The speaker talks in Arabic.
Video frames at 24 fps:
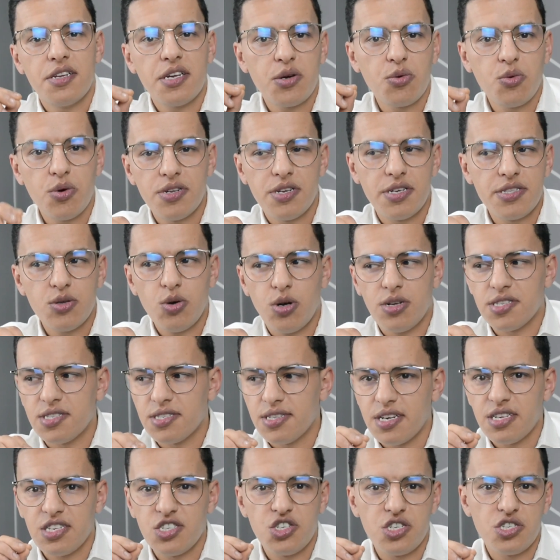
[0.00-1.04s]
الاخوان هذه واحد
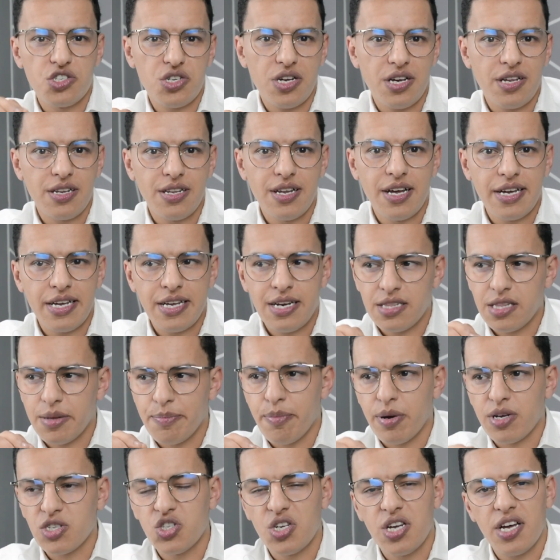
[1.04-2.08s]
استراتيجي ان شاء الله الا
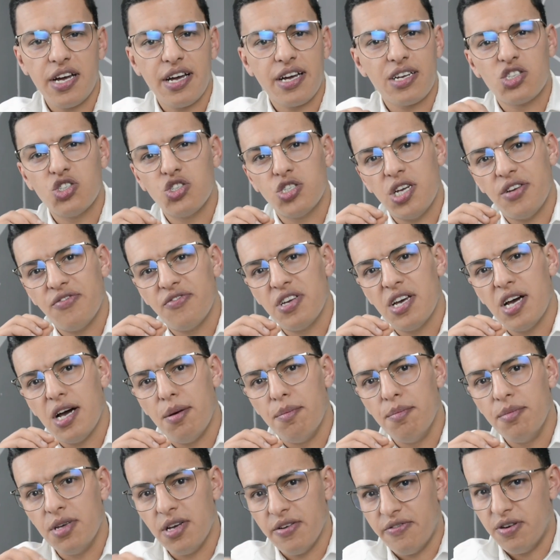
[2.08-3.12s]
طبقتيها غتنجح فيها 100%
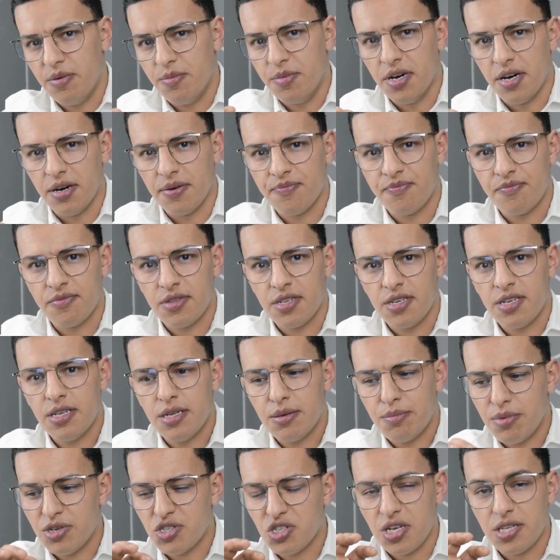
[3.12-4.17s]
في
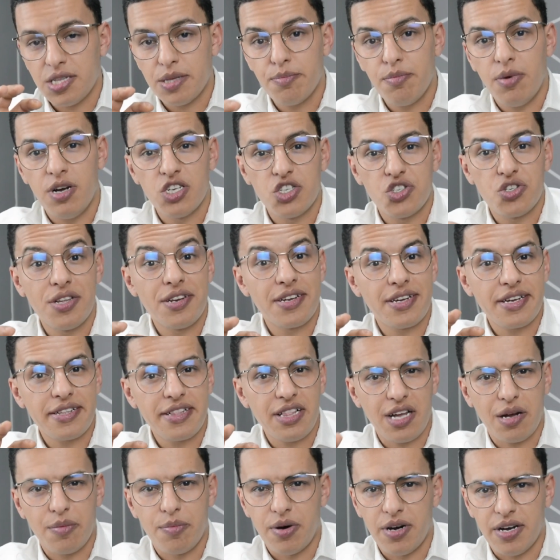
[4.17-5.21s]
باش تخدم مع
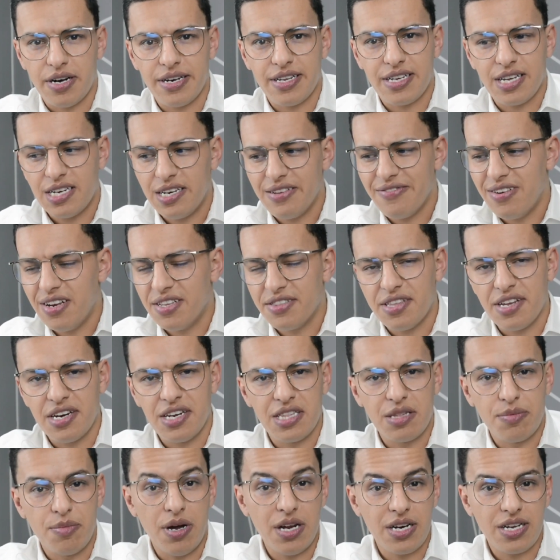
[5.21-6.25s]
الشركات الكبار اللي كاينين في
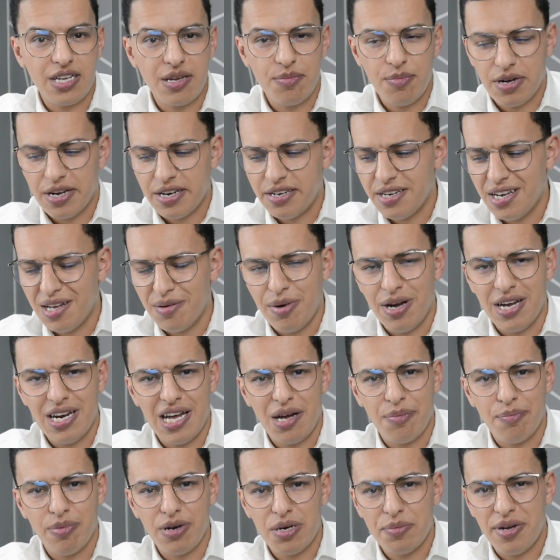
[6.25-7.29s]
الانترنت بحال كيما قلنا بحال
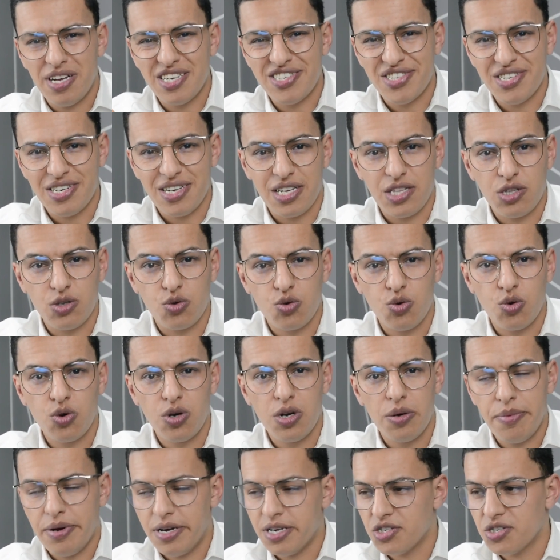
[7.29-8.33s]
ابل بحال شركه
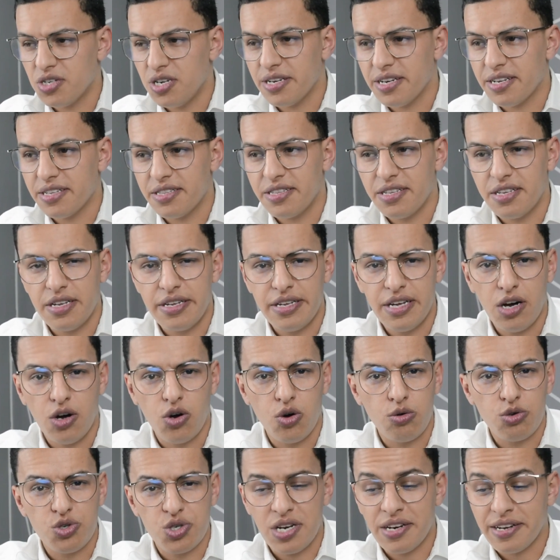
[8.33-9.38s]
جوجل بحال شركه ديال
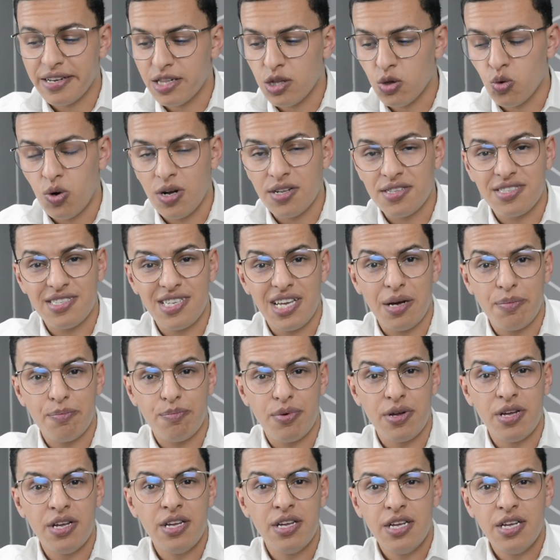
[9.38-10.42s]
ياهو شركه الواتساب
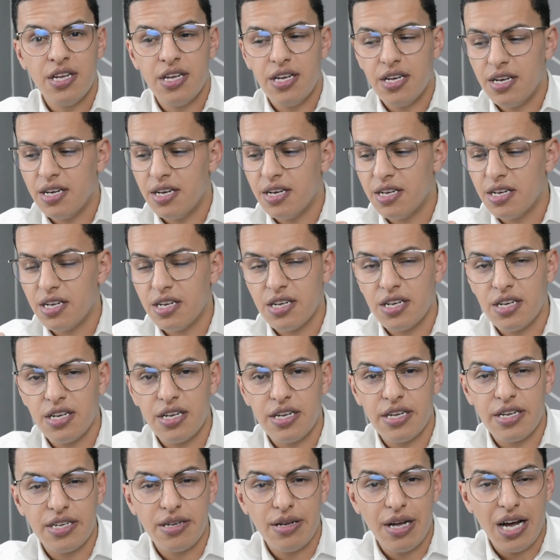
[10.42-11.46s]

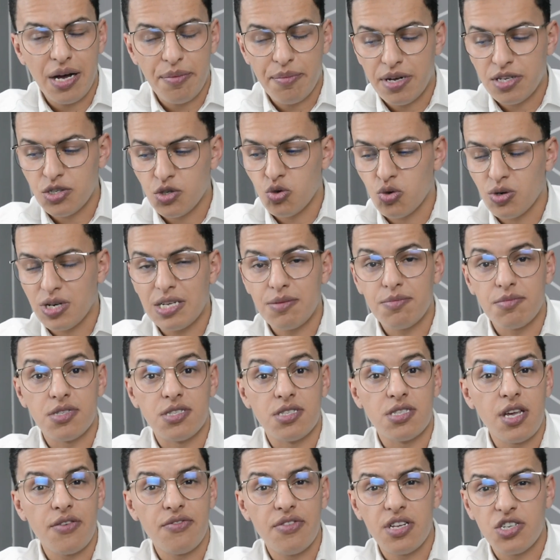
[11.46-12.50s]
آه امازون كاين
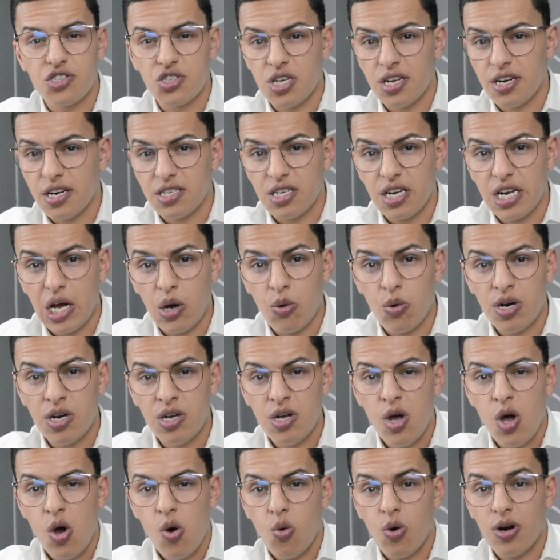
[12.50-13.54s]
بزاف ديال الشركات الاخوان
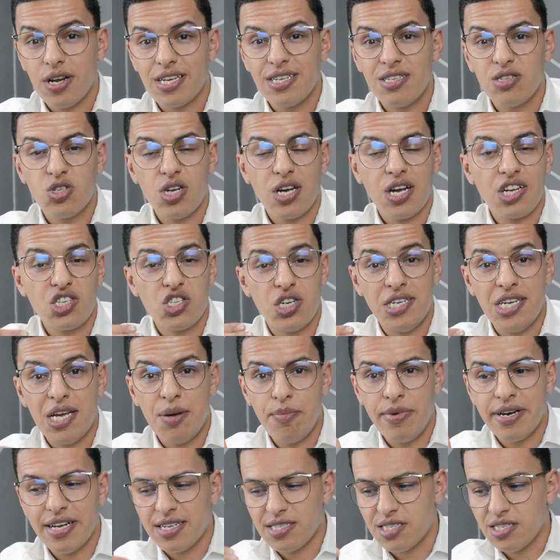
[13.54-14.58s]
ولكن انت كتعيا
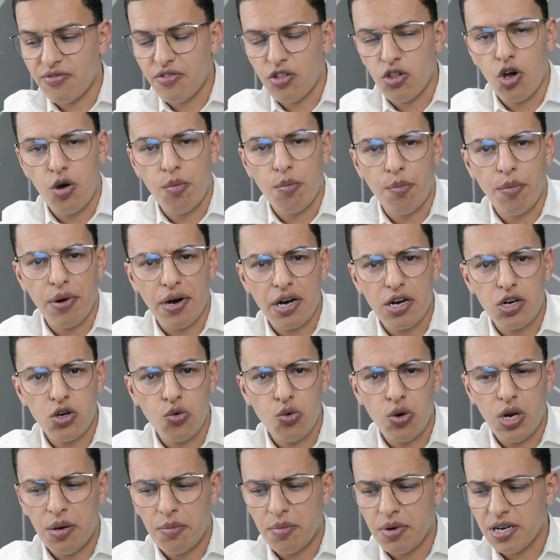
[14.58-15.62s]
ملي كتصيفط لهم المره
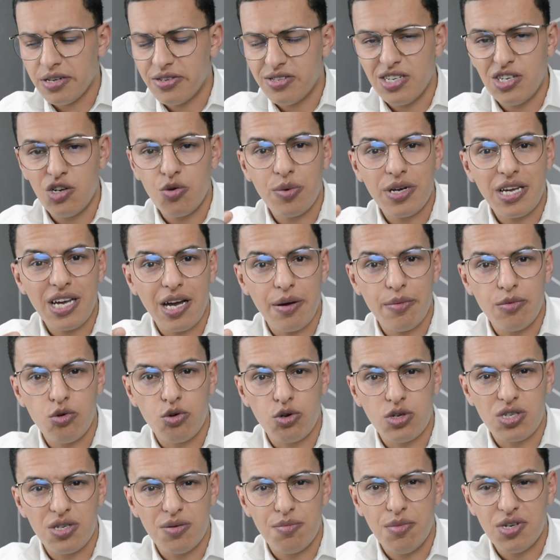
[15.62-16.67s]
الاولى المره الثانيه ما
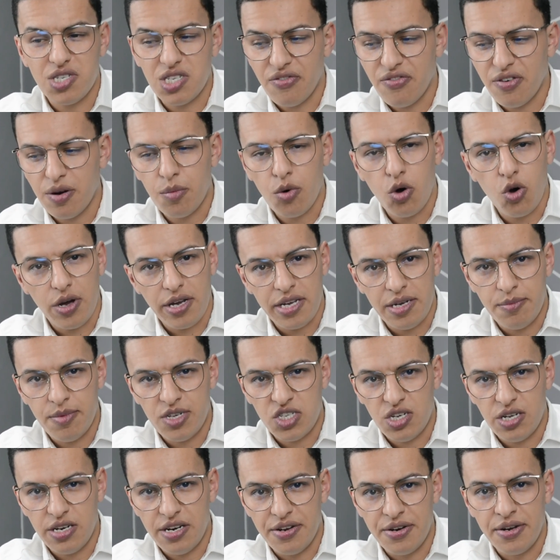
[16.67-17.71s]
كيقبلوكش ماشي في الموقع
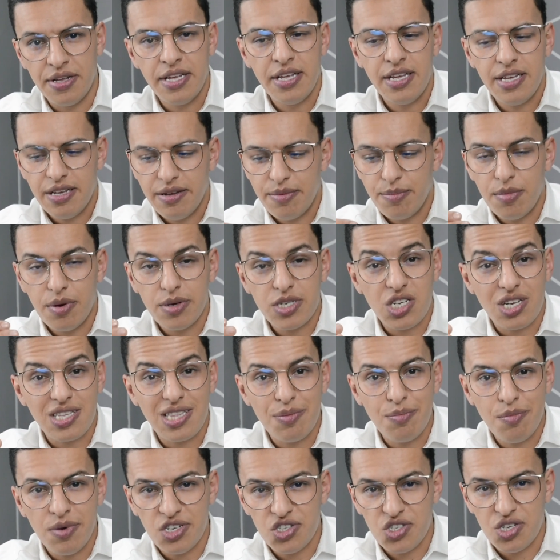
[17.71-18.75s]
مثلا باش
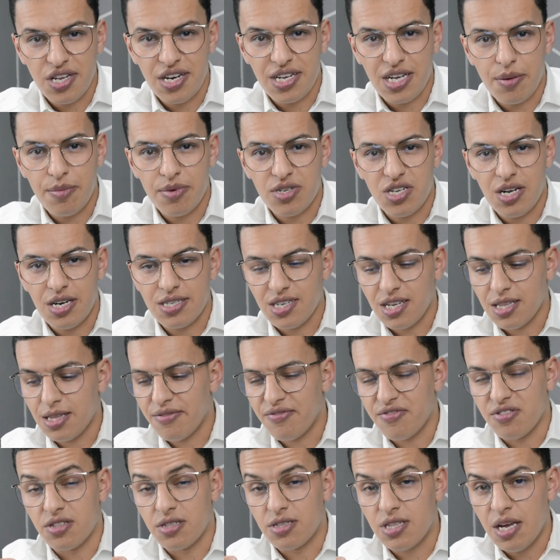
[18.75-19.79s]
تخدم مع الشركه مثلا تخدم
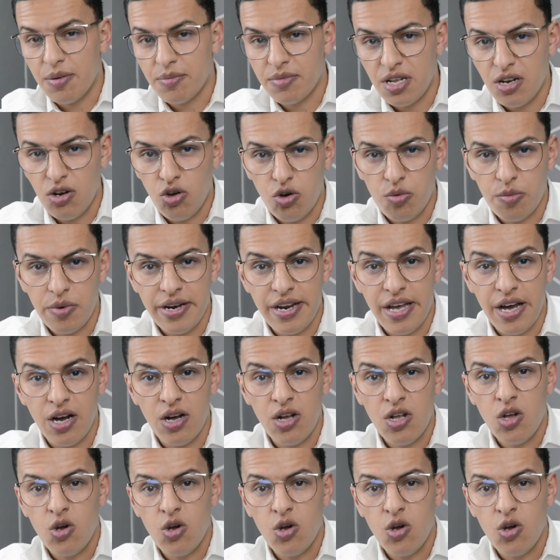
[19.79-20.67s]
في الدعم ديال العملاء